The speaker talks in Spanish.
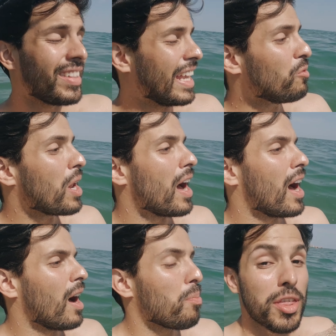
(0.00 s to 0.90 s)
tiene
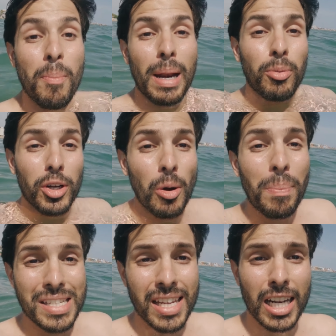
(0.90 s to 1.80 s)
una opción para poder
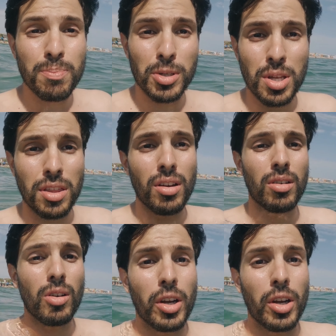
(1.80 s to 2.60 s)
compensar la exposición,